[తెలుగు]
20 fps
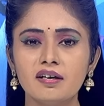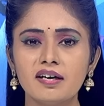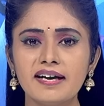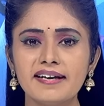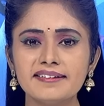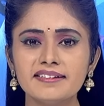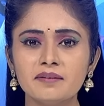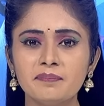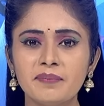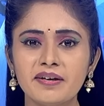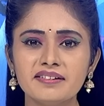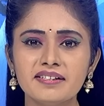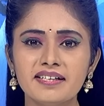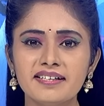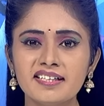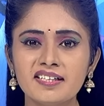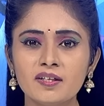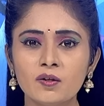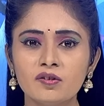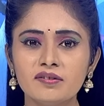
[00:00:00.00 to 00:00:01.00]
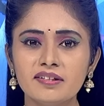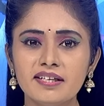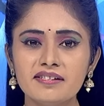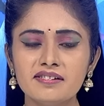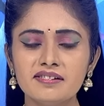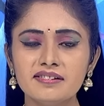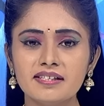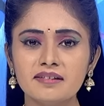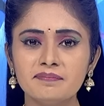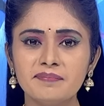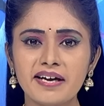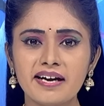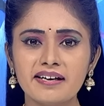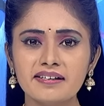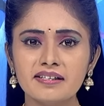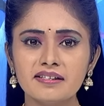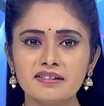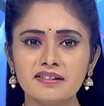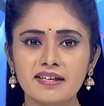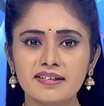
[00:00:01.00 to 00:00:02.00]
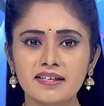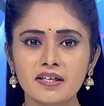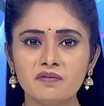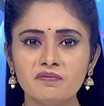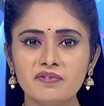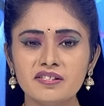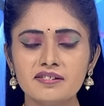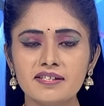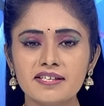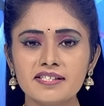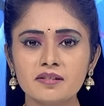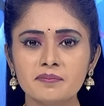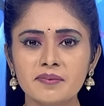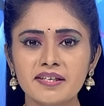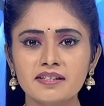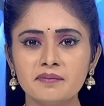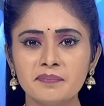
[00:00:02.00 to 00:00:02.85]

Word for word: గత పదేళ్లలో దేశీయ బ్యాంకింగ్ రంగం విశేషమైన